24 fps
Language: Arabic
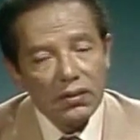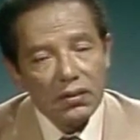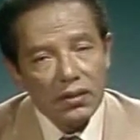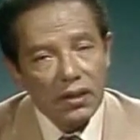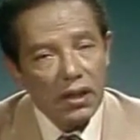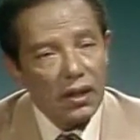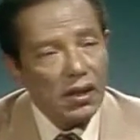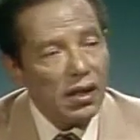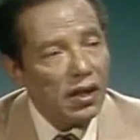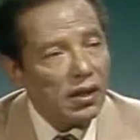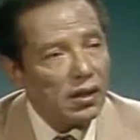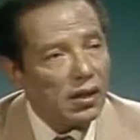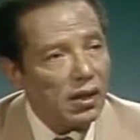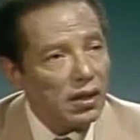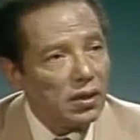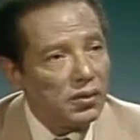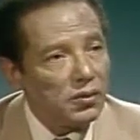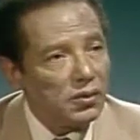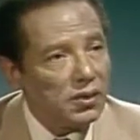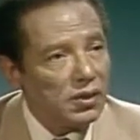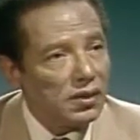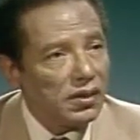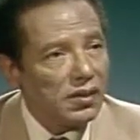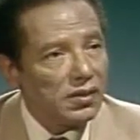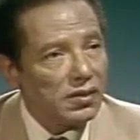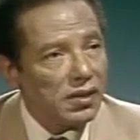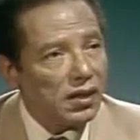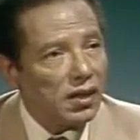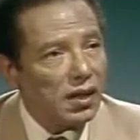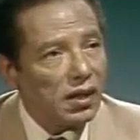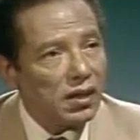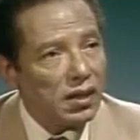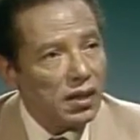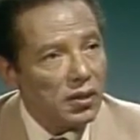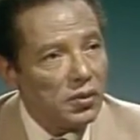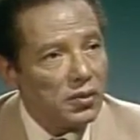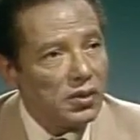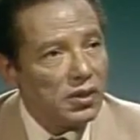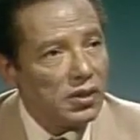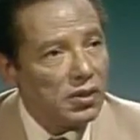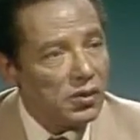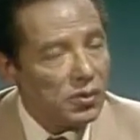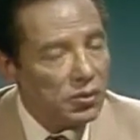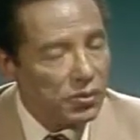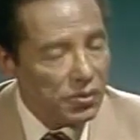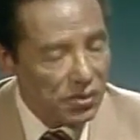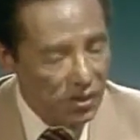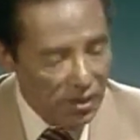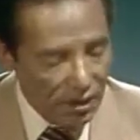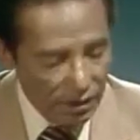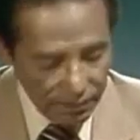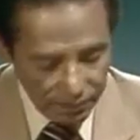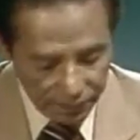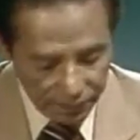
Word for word: ذكر او يجي ذكر او يجي انثى